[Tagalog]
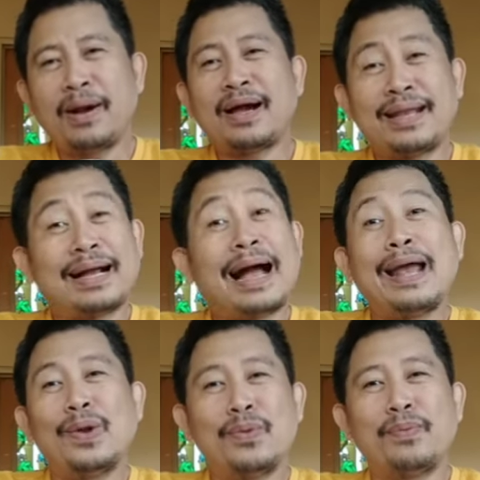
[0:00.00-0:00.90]
pagka
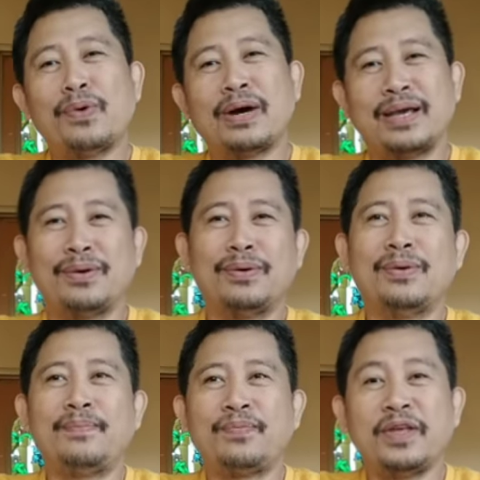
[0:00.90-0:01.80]
naghalo po kayo,
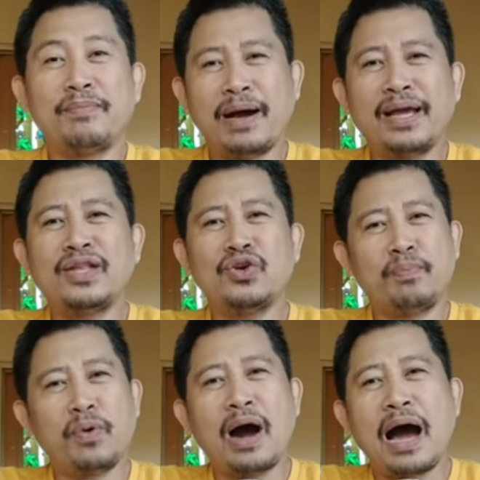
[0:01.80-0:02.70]
ibahin
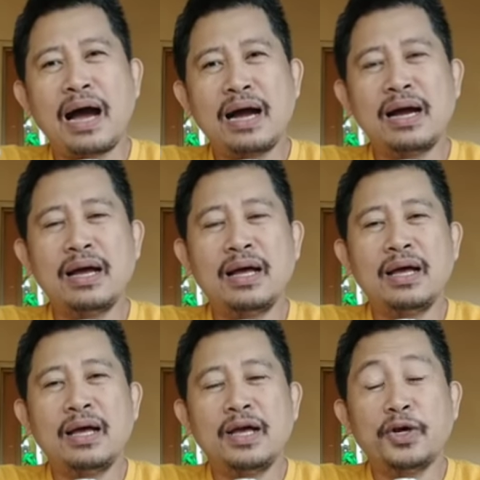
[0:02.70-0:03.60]
nyo po ang
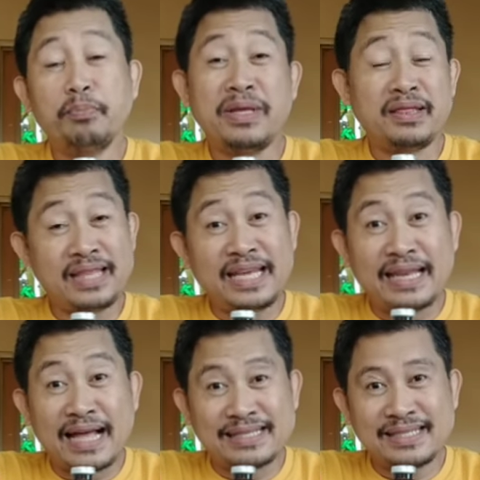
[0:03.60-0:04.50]

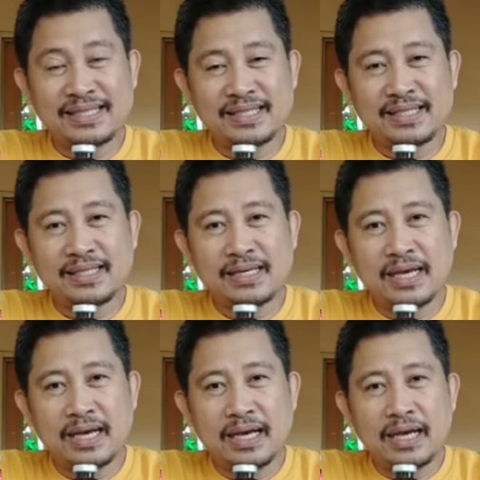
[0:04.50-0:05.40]
maintenance
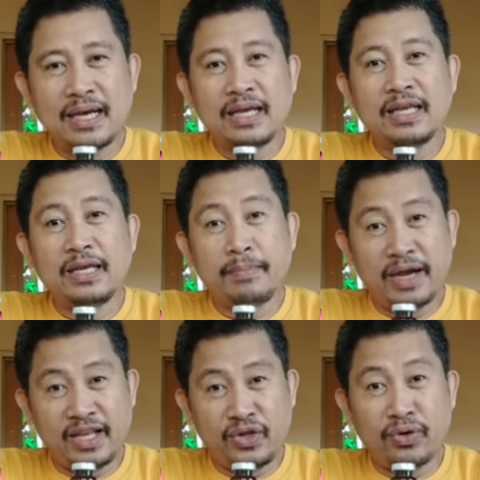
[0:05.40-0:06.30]

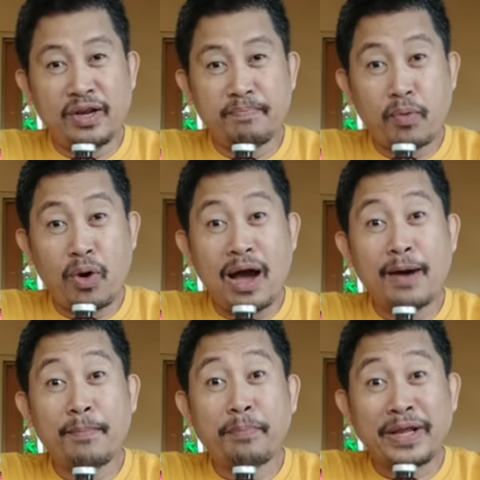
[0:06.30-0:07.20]
Ibahin nyo rin po
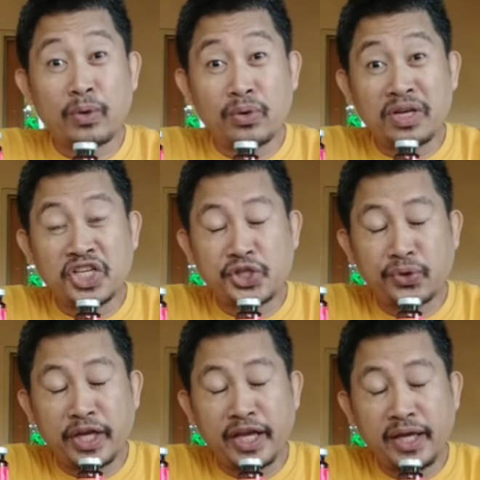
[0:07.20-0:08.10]
ang
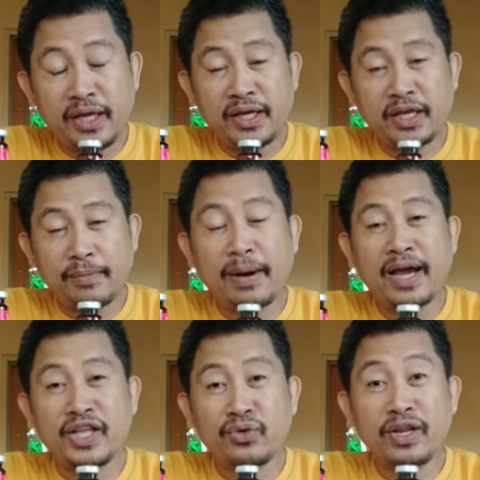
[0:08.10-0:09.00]
preconditioning,
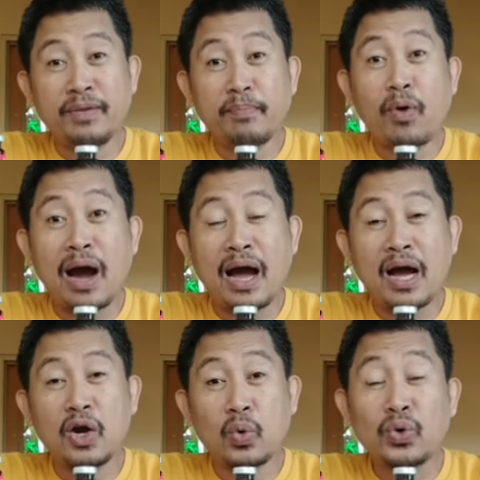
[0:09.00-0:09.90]
ibahin nyo rin po ang
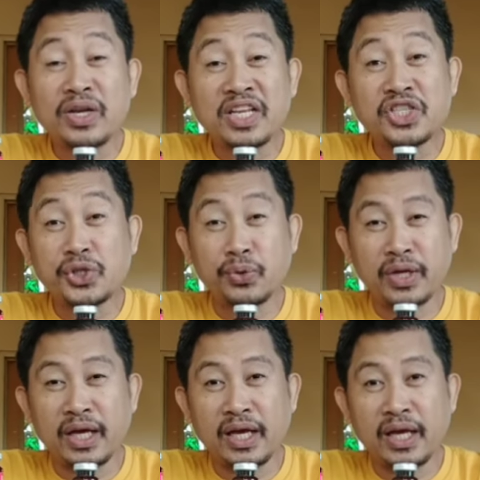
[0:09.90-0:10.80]

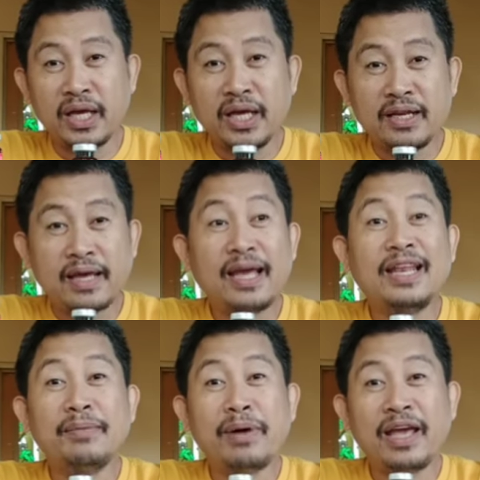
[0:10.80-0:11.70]
conditioning.
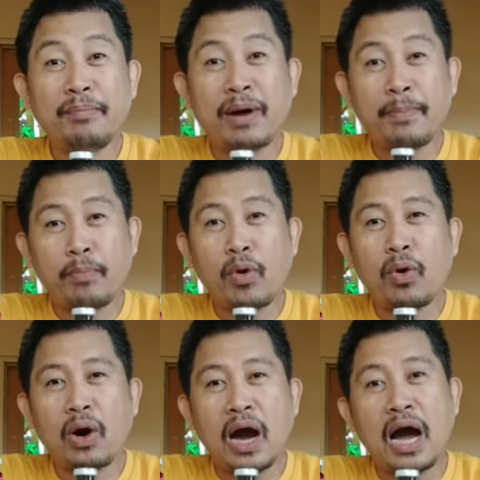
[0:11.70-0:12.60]
Dahil iba-iba
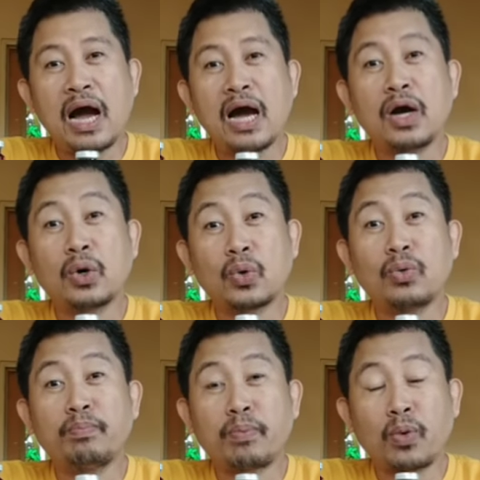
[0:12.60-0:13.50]
po ang
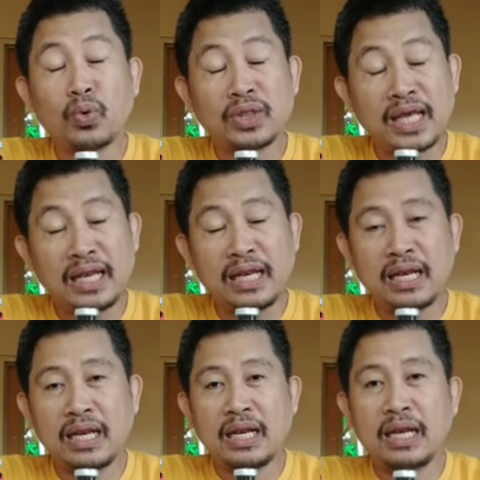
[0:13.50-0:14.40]
crude protein